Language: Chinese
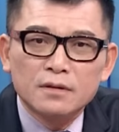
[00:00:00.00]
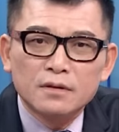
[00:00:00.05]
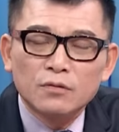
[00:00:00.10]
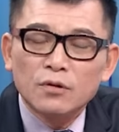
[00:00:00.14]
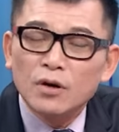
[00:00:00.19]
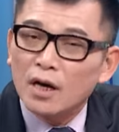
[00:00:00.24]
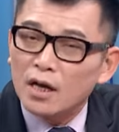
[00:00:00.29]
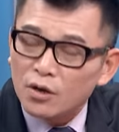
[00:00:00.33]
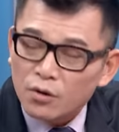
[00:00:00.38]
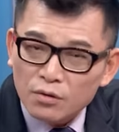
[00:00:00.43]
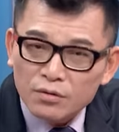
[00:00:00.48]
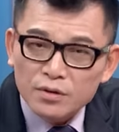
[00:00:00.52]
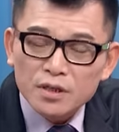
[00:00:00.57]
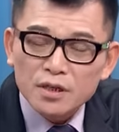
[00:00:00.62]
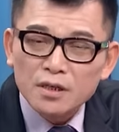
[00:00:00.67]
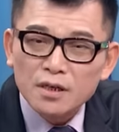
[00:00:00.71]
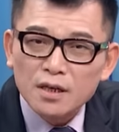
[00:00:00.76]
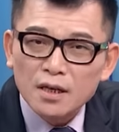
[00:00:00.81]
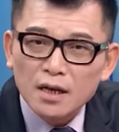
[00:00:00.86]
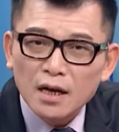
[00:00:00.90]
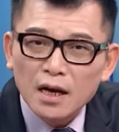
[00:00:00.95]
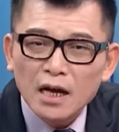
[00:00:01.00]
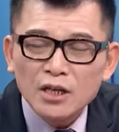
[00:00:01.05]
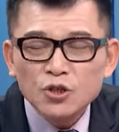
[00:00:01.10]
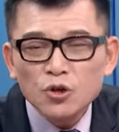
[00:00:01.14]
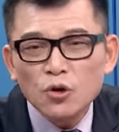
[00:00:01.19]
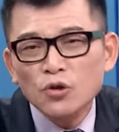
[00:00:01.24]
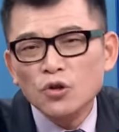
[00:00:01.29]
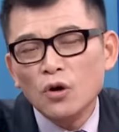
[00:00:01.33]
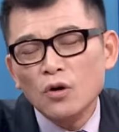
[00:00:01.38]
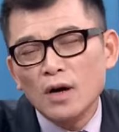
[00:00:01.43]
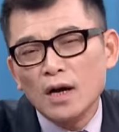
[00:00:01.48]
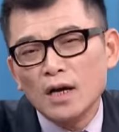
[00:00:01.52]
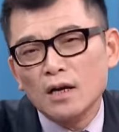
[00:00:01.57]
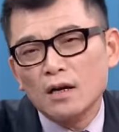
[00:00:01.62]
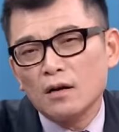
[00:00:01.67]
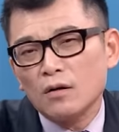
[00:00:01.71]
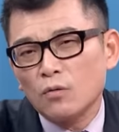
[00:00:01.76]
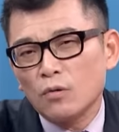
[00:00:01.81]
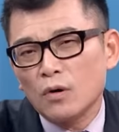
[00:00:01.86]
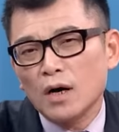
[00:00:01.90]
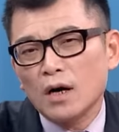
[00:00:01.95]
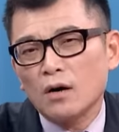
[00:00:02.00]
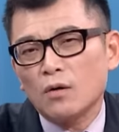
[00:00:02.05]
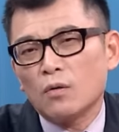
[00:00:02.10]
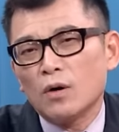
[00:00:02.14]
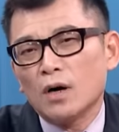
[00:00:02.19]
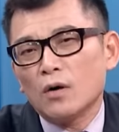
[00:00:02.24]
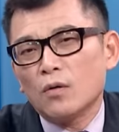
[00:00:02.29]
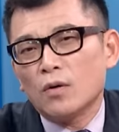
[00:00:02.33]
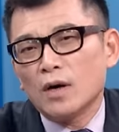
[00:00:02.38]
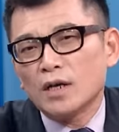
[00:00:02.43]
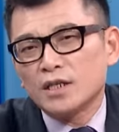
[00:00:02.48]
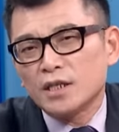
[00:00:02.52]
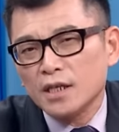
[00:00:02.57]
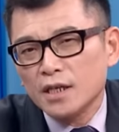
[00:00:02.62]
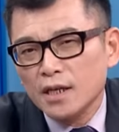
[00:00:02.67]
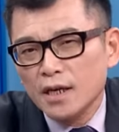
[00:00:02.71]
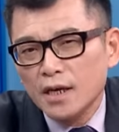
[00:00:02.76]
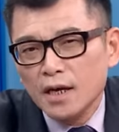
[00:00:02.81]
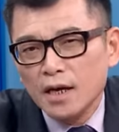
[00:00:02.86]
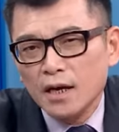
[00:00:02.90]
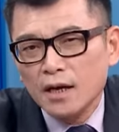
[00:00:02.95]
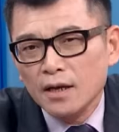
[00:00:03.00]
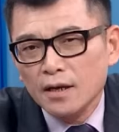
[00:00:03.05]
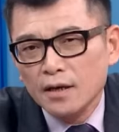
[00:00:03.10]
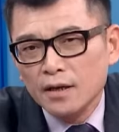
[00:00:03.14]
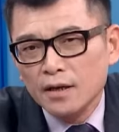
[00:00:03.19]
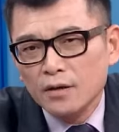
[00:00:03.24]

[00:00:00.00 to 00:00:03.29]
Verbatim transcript: 我甲你讲真诶啊，总统啊换换换新的啊。